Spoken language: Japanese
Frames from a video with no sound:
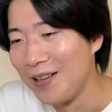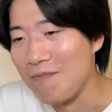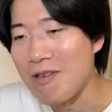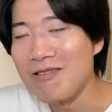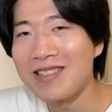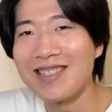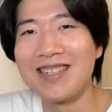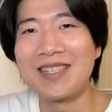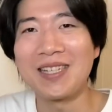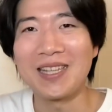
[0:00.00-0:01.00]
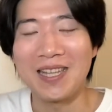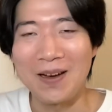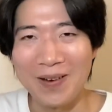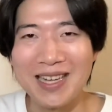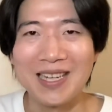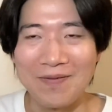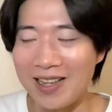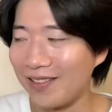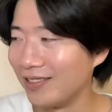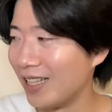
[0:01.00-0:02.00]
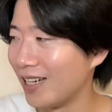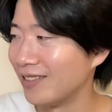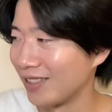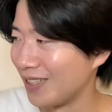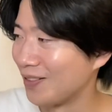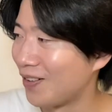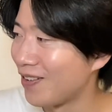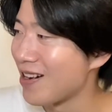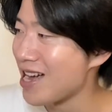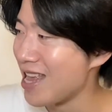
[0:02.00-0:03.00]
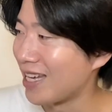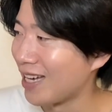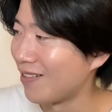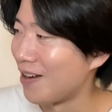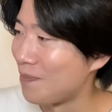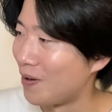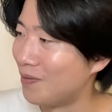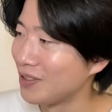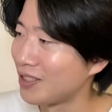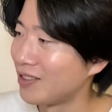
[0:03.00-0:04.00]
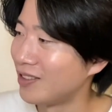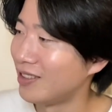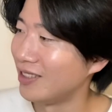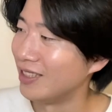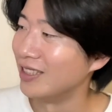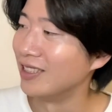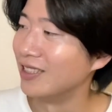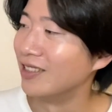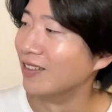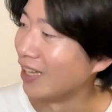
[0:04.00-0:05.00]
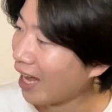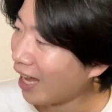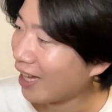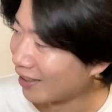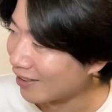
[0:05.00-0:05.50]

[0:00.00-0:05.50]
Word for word: 身内乗りすぎてやばいじゃんみたいな風になるんですけど、ここがね、結構やっぱ面白いよね。